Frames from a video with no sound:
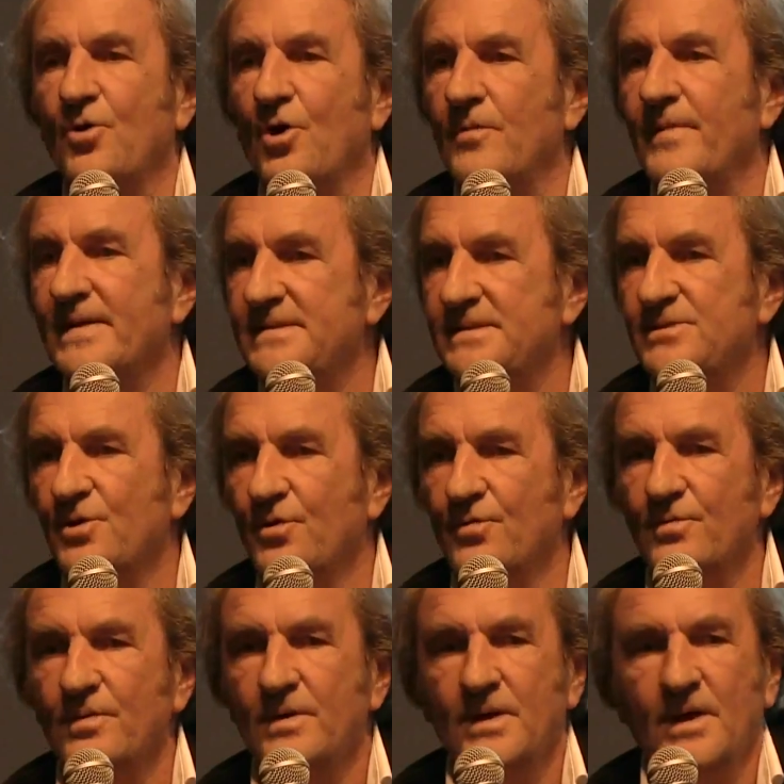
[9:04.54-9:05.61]
accords
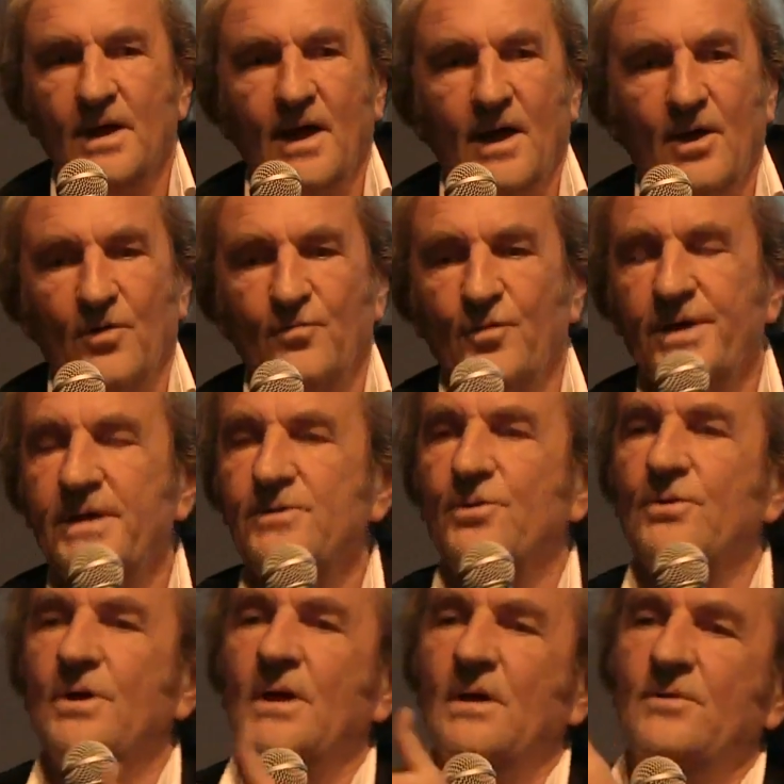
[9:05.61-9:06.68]
Matignon. Alors vous voyez,
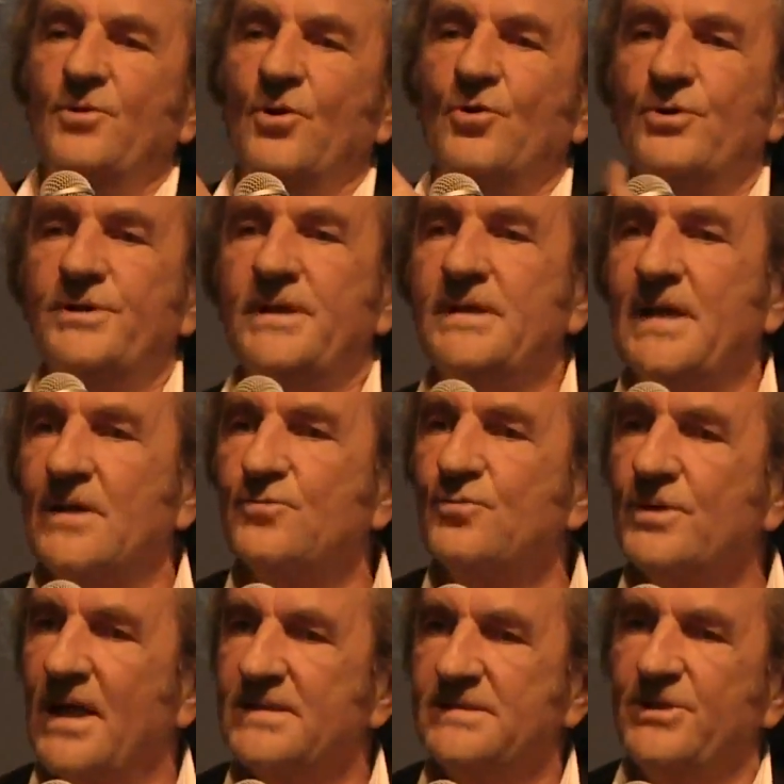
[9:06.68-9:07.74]
d'un côté, il y a
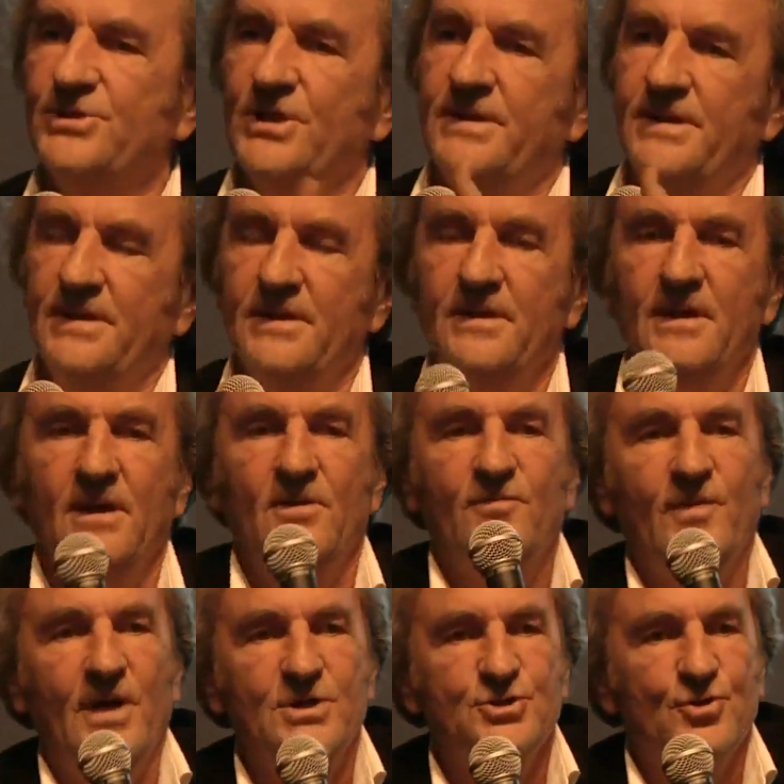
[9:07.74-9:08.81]
toute la CGT,
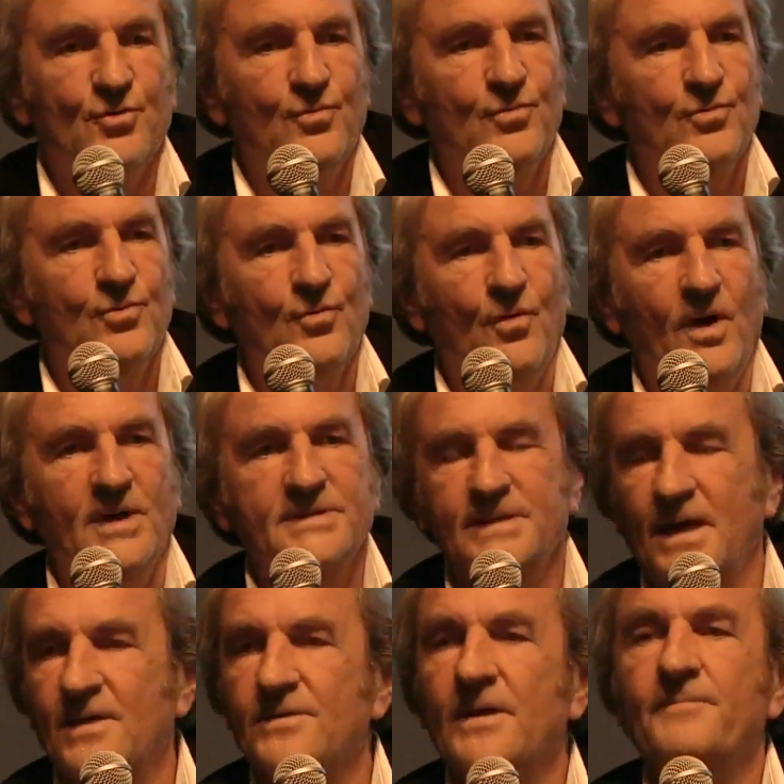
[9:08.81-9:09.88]
Frachon,
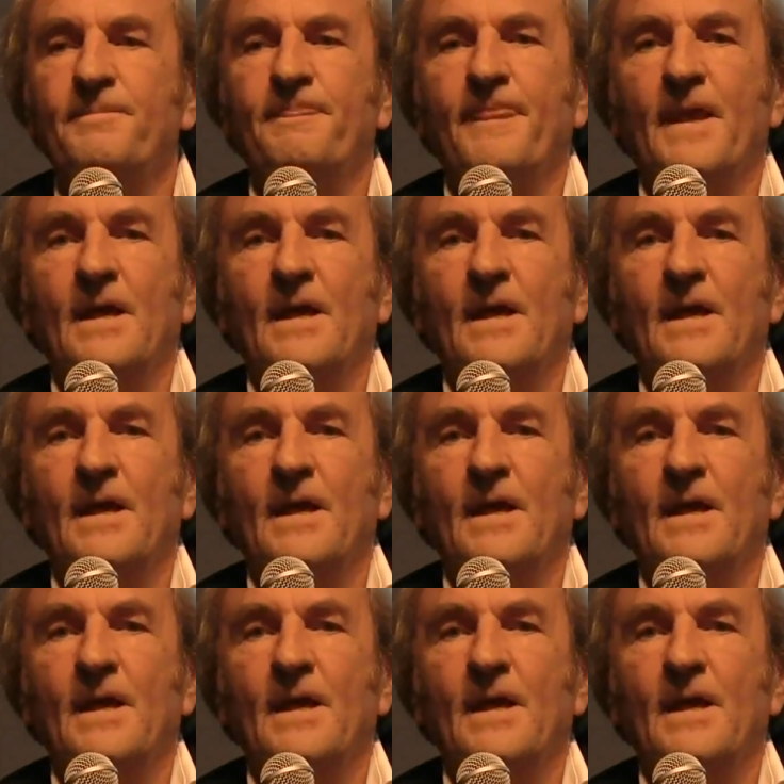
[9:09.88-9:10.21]
Croizat.